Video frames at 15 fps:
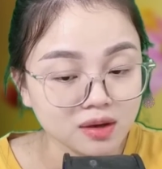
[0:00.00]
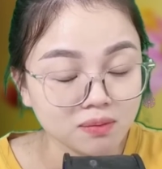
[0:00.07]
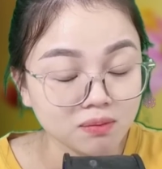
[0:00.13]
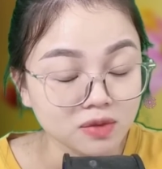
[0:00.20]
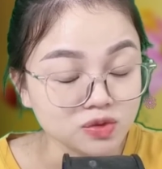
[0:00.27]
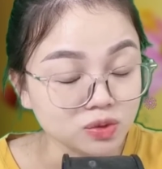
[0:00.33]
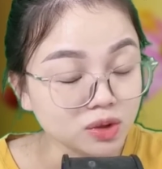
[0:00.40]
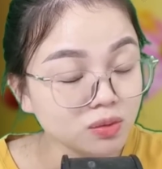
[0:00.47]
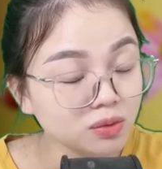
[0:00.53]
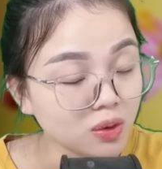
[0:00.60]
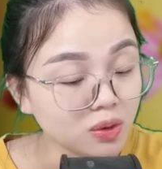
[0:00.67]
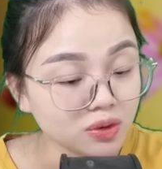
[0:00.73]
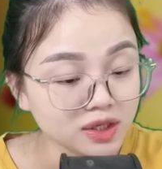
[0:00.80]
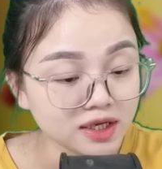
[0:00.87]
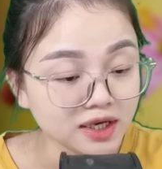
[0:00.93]
Mặc dù tốc
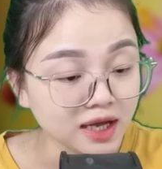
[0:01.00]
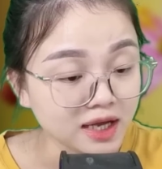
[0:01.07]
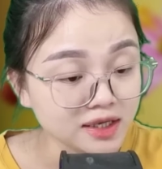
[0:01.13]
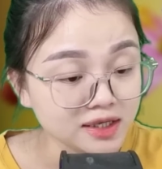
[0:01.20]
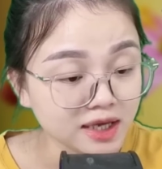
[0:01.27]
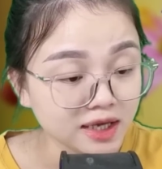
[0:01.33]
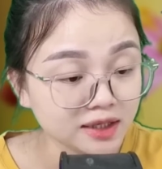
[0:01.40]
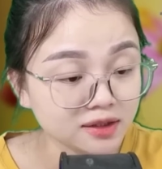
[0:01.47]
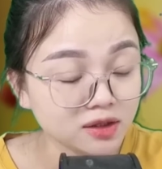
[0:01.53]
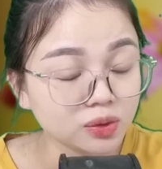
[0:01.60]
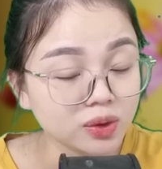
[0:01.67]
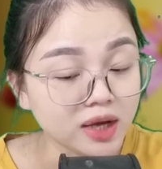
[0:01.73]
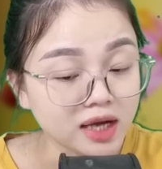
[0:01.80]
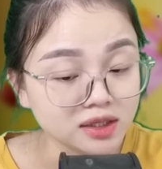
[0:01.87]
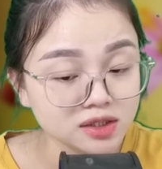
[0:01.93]
độ đi khá nhanh, nhưng
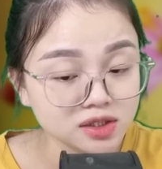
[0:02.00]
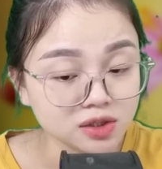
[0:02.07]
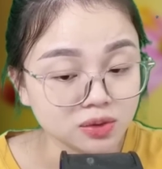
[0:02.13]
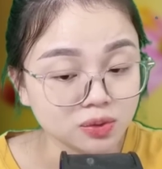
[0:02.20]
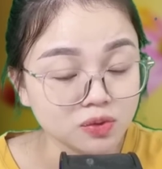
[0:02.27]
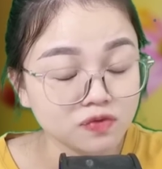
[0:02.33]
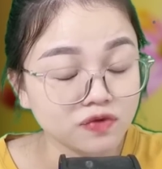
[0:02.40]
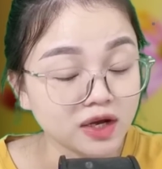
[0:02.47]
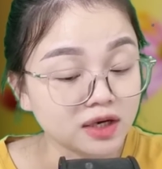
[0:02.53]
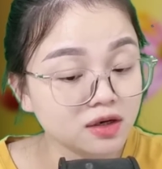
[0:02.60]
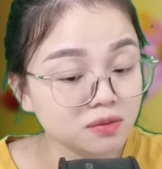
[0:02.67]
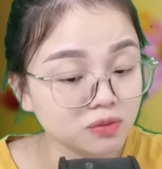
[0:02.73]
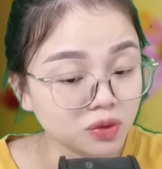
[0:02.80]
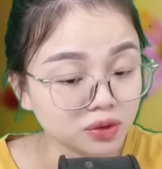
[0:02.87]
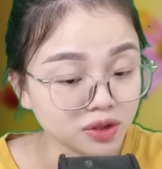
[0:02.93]
tôi áng chừng cũng phải
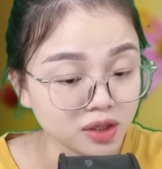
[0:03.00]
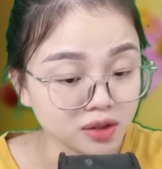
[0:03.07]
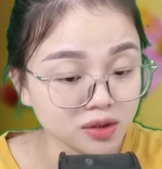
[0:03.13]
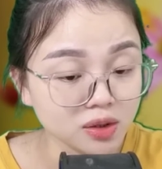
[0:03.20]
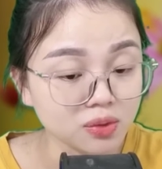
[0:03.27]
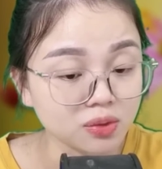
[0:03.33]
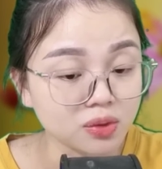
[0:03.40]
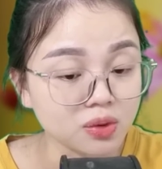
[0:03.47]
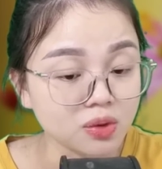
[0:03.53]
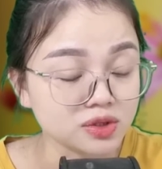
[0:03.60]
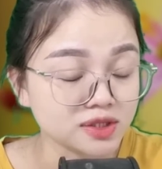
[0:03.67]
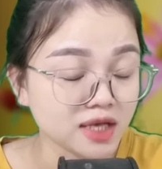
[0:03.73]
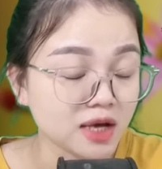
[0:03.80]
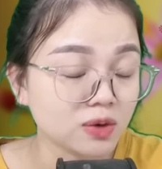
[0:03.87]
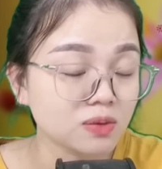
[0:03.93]
hơn một tiếng đồng hồ
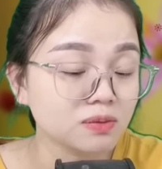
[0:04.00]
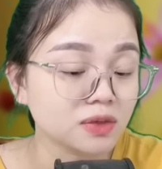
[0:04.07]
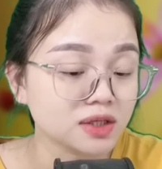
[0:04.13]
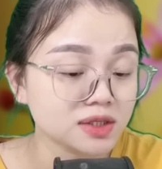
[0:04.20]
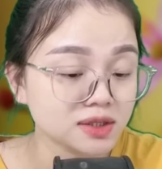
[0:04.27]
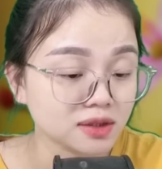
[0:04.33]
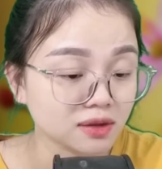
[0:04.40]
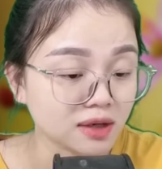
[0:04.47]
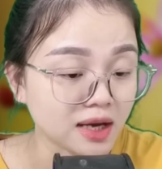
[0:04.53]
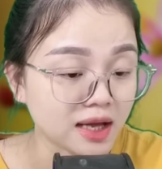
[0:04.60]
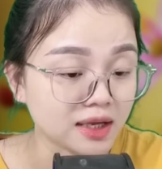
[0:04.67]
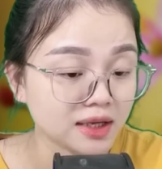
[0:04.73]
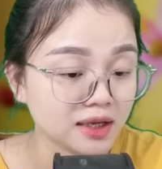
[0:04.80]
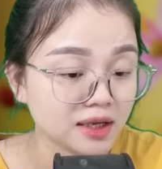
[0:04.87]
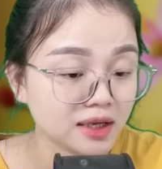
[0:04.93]
xe cũng mới dừng
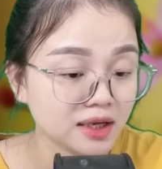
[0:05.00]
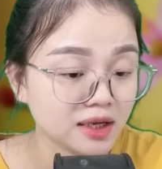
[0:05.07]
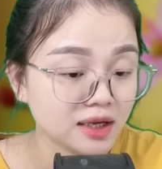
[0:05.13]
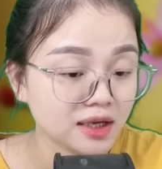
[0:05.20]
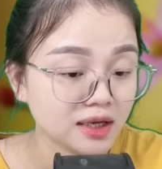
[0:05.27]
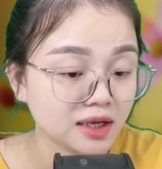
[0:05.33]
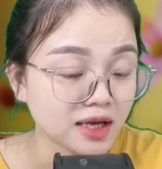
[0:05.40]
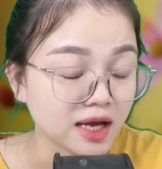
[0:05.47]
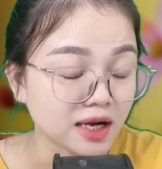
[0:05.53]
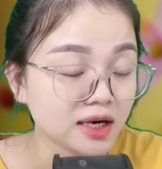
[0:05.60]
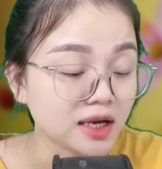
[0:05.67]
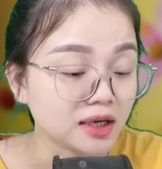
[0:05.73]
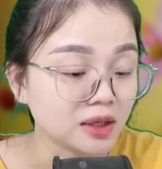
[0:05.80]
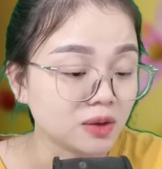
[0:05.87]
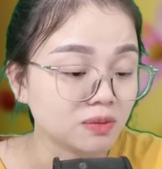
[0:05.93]
lại. Hai gã
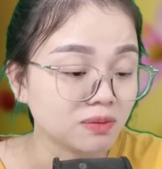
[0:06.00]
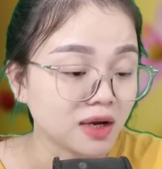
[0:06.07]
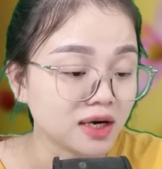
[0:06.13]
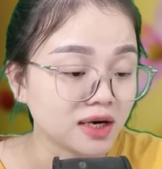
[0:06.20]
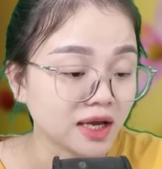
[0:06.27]
đàn ông ban